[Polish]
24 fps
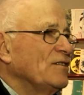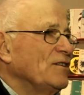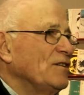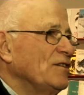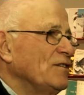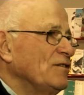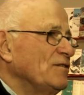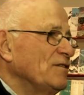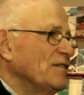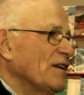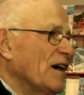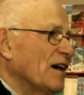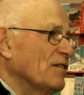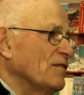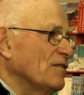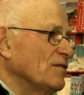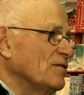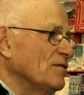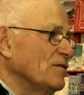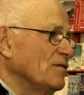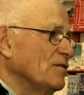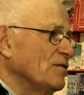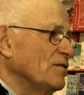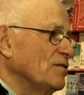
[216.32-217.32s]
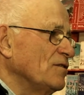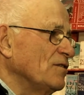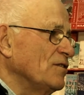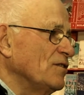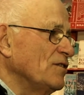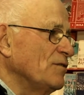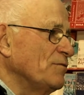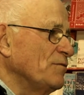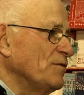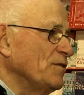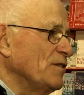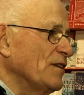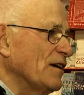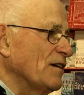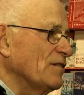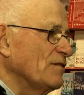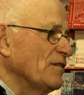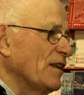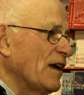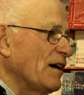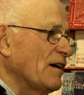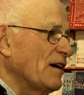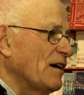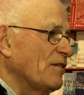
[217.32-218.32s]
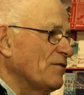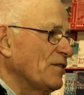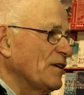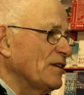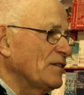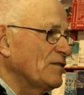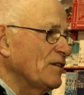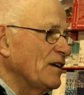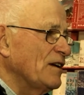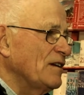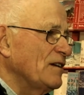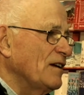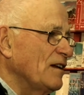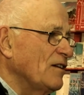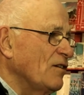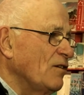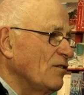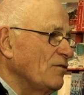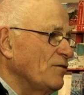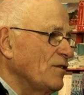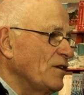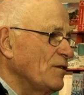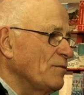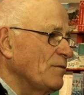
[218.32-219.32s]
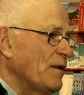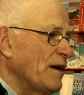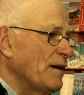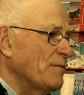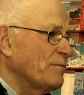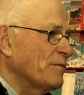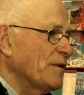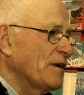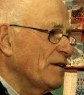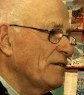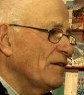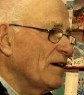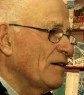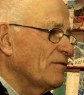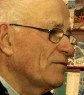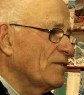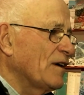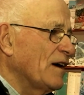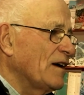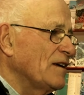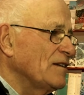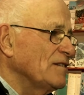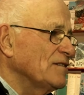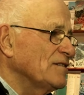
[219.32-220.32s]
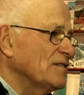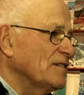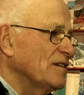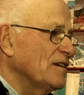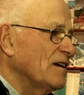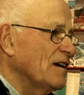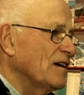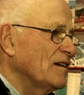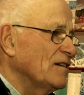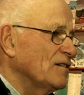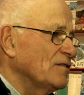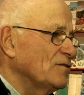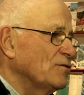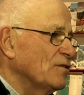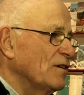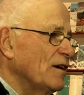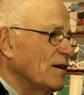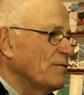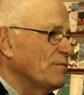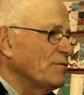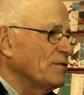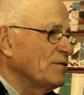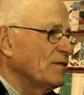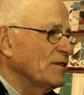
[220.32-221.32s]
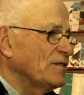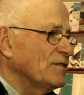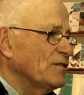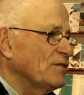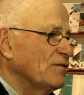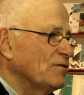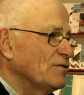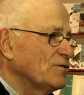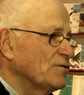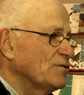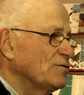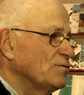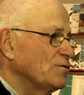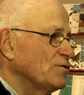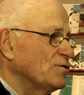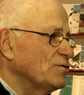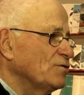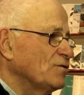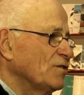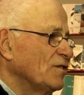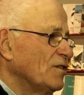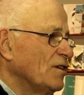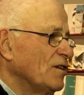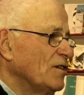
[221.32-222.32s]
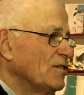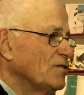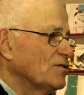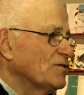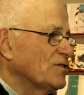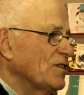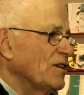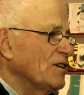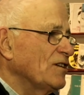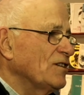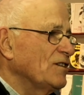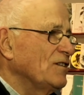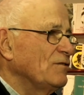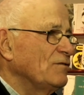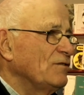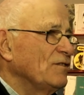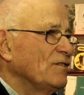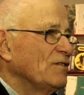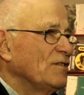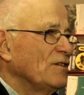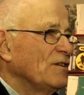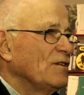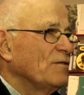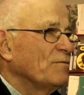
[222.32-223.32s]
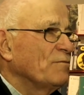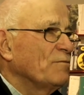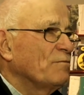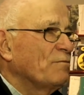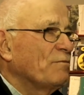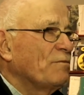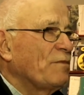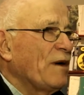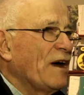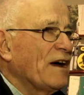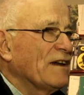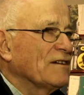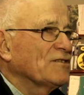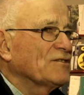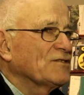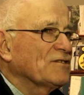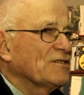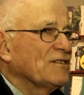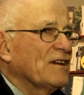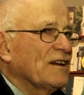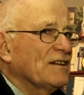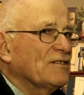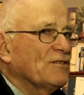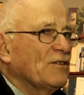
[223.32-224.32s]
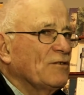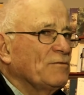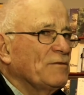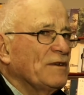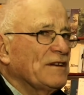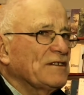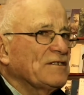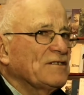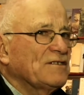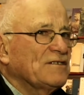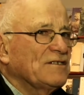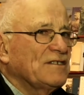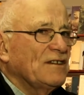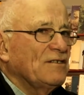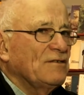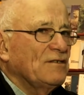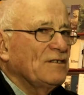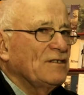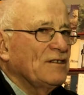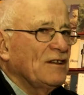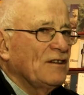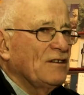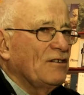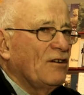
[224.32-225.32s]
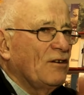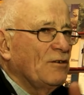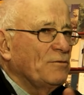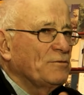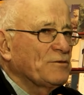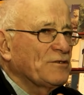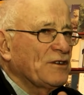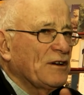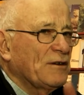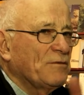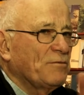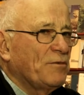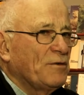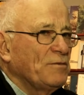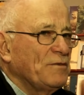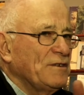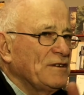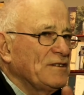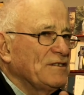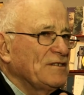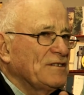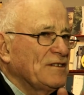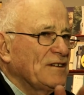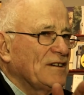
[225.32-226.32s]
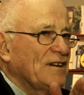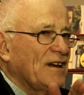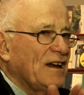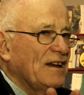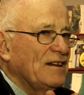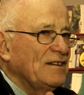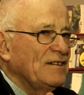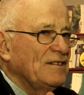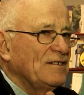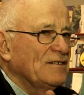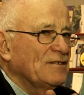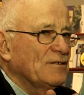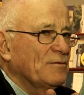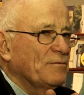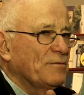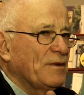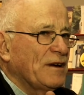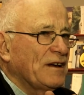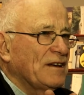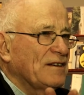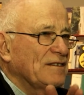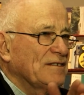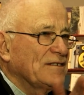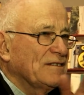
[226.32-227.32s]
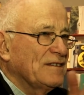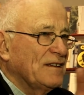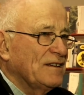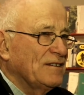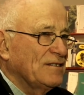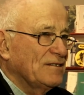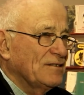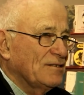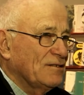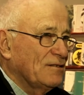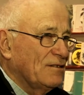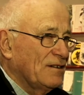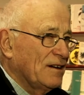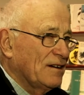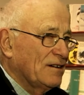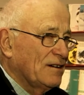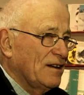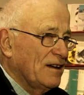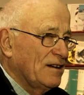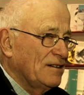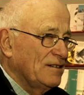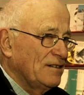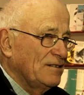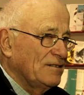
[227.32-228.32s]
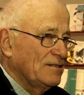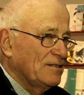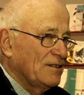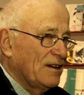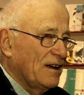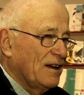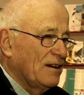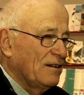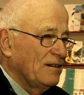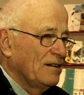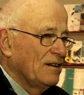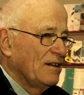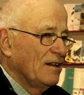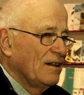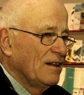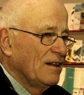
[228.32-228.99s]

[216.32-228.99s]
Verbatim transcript: i, na, i na, na ewentualnie na nowej mapie afgańskiej, ale która była tylko wzdłuż rzeki Piancz. Natomiast cały ten obszar pomiędzy granicą pakistańską a, granicą a,